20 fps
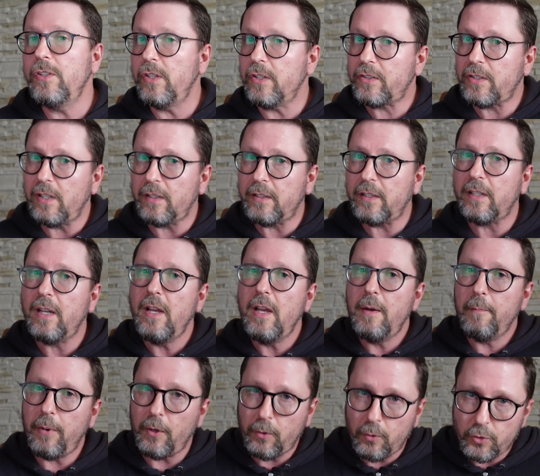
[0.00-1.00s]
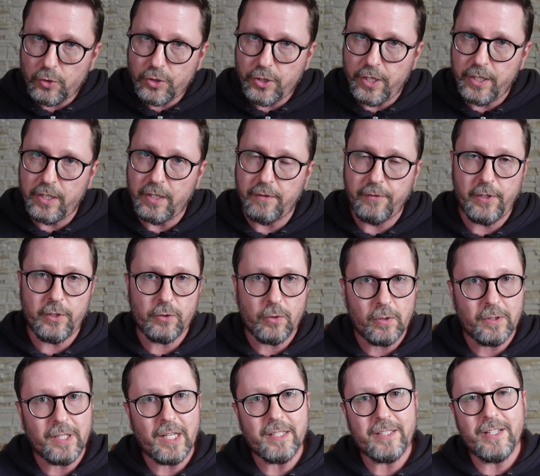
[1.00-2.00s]
нескольких покушений. В
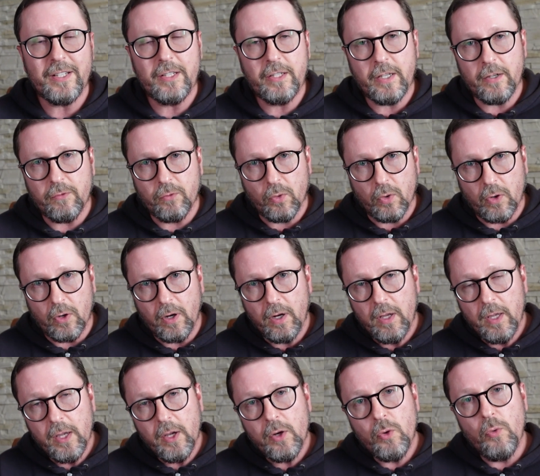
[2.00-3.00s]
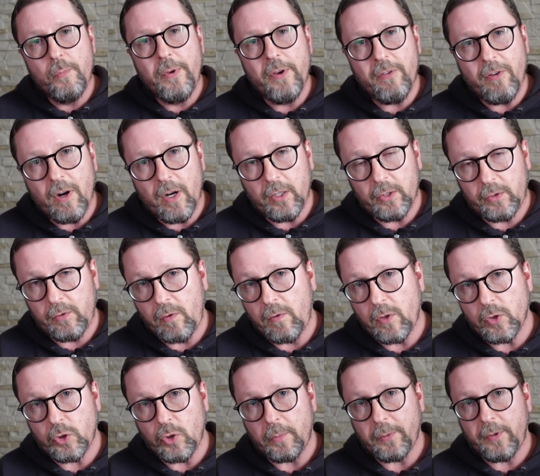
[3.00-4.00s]
результате его убивают в его
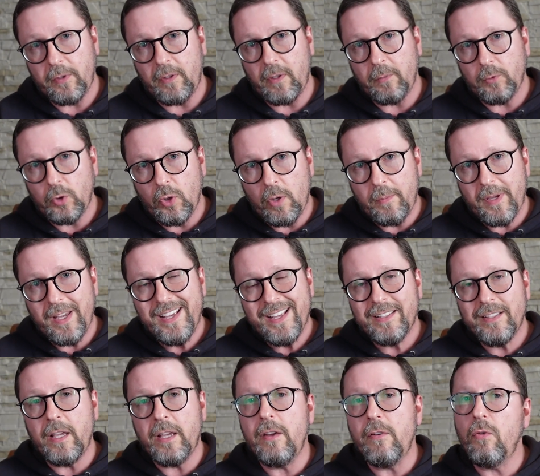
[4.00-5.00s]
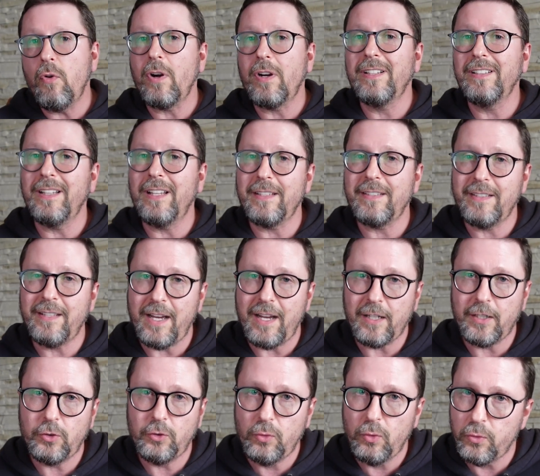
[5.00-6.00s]
собственном доме, на его
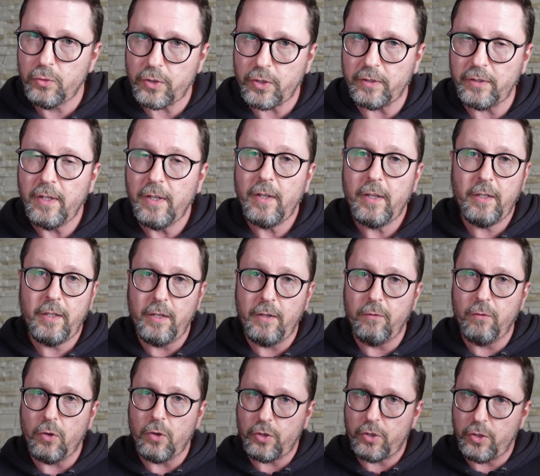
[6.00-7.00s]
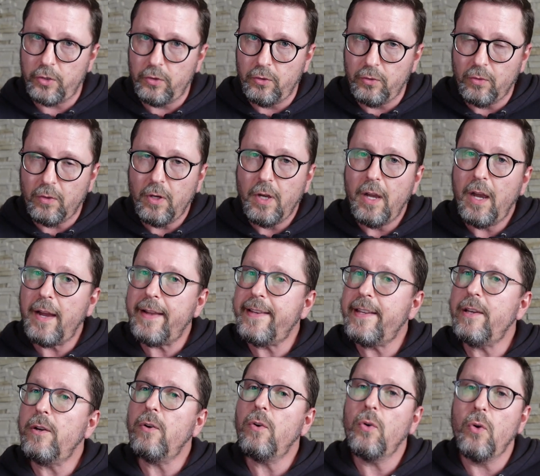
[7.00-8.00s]
глазах душат его жену,
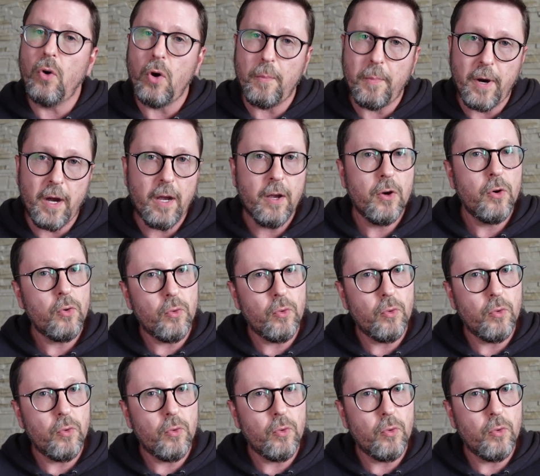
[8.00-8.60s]
они оба